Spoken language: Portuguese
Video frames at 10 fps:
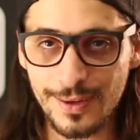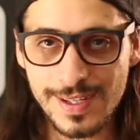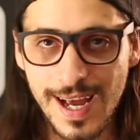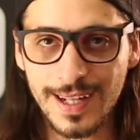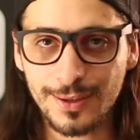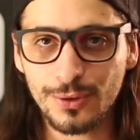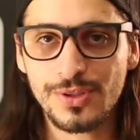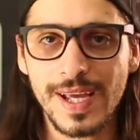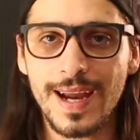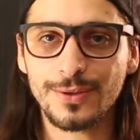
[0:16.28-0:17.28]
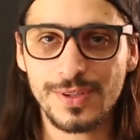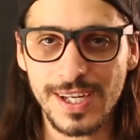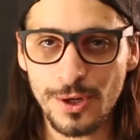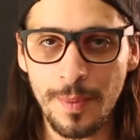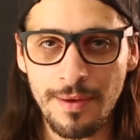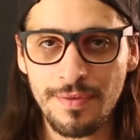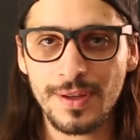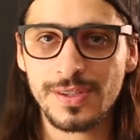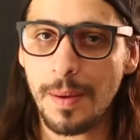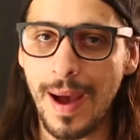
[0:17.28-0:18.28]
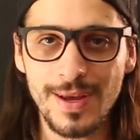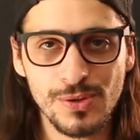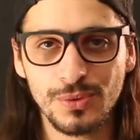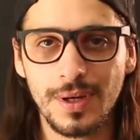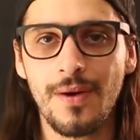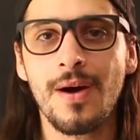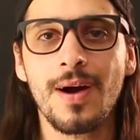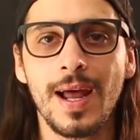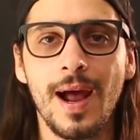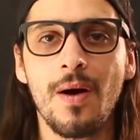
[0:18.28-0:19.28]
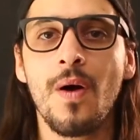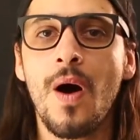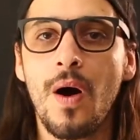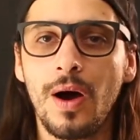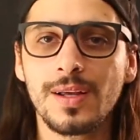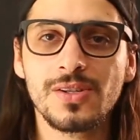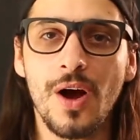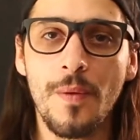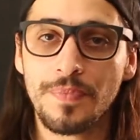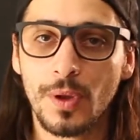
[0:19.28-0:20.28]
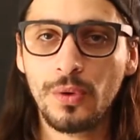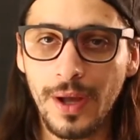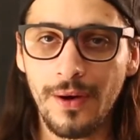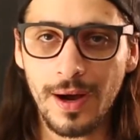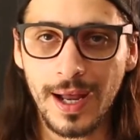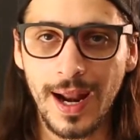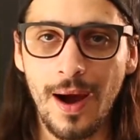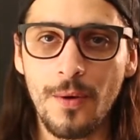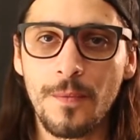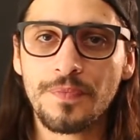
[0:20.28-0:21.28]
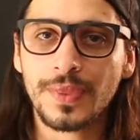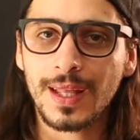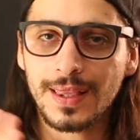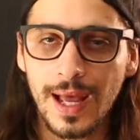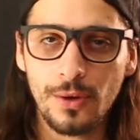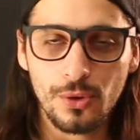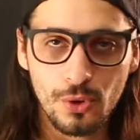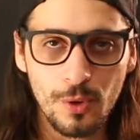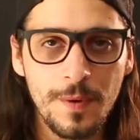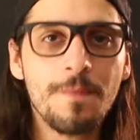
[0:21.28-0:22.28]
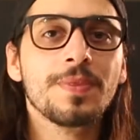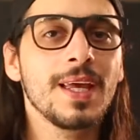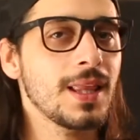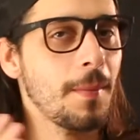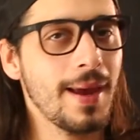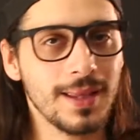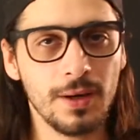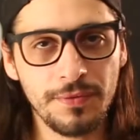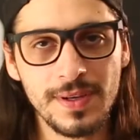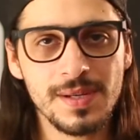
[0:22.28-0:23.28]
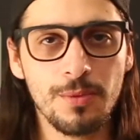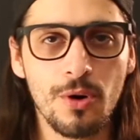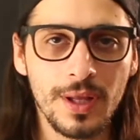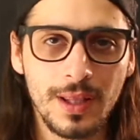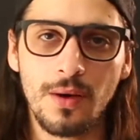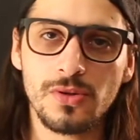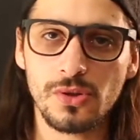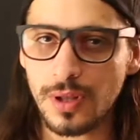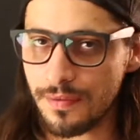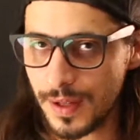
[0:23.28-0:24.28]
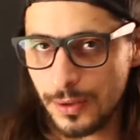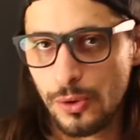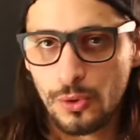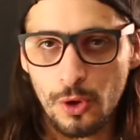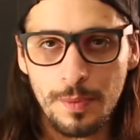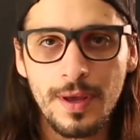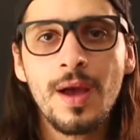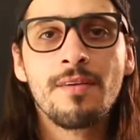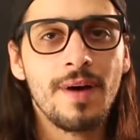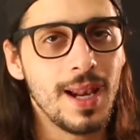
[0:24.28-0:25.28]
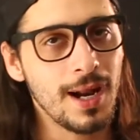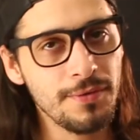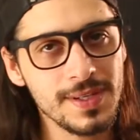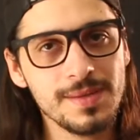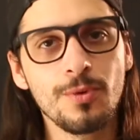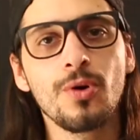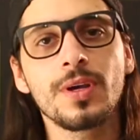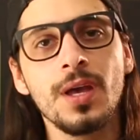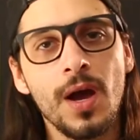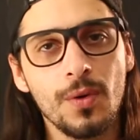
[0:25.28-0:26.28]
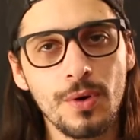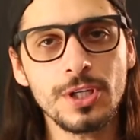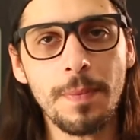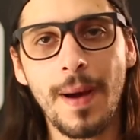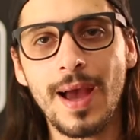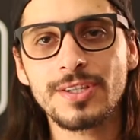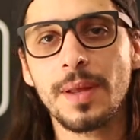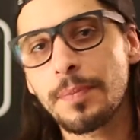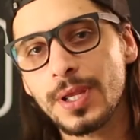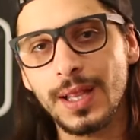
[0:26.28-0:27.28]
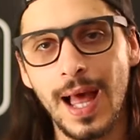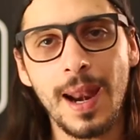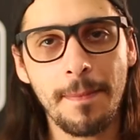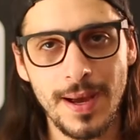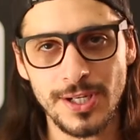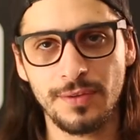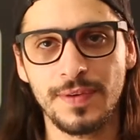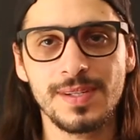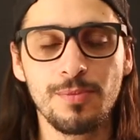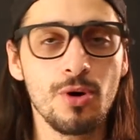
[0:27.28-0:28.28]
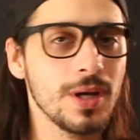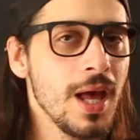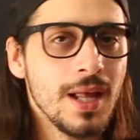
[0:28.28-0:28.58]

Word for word: gurizada, tudo certo? Sejam bem-vindos a mais um Não É o Canal. Olha só, o Não É o Canal tá no YouTube e também tá no Facebook. Então, se tu tá vendo no YouTube, vai lá no Facebook, curte a página, porque lá na página do Facebook